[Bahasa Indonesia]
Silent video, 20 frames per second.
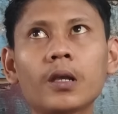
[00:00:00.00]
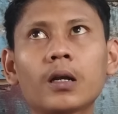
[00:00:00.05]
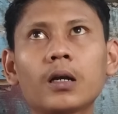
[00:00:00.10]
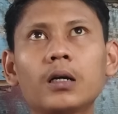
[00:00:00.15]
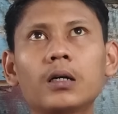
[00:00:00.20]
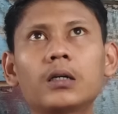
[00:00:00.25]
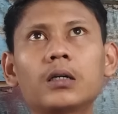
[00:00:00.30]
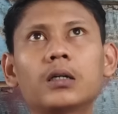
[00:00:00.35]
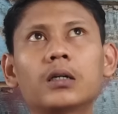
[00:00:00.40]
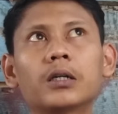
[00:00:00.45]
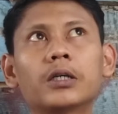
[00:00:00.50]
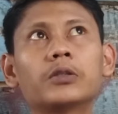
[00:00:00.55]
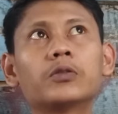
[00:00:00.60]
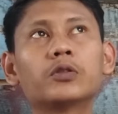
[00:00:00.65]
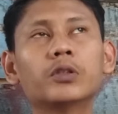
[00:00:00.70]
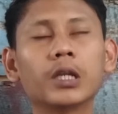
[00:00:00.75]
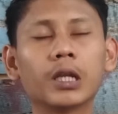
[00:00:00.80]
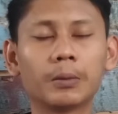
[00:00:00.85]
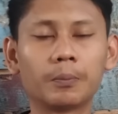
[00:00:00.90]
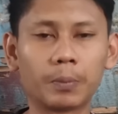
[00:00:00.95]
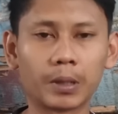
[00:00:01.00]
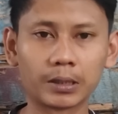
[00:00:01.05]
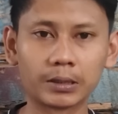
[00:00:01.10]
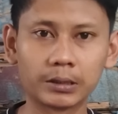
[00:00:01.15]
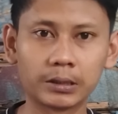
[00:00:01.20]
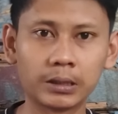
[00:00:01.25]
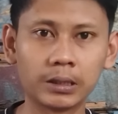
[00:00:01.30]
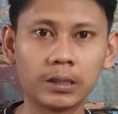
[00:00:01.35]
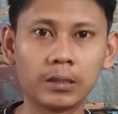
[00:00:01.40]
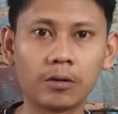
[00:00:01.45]
uh, eh, itu
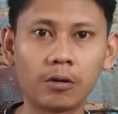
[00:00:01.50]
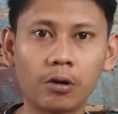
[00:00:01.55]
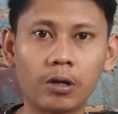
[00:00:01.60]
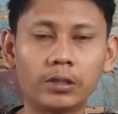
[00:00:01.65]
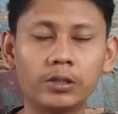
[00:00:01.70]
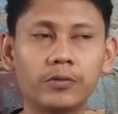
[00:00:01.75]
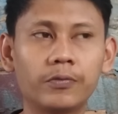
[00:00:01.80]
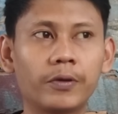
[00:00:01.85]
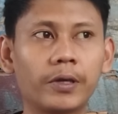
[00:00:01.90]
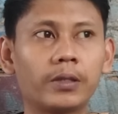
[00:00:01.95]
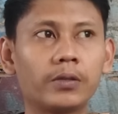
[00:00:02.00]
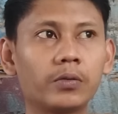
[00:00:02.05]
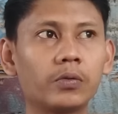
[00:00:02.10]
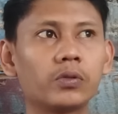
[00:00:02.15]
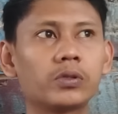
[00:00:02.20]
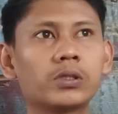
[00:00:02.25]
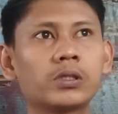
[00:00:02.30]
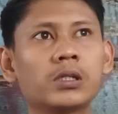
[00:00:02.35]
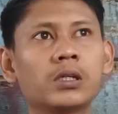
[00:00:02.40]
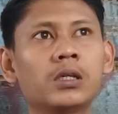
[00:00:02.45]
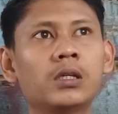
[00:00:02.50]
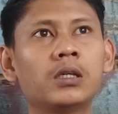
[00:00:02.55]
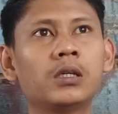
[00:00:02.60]
dilepas oleh Juventus.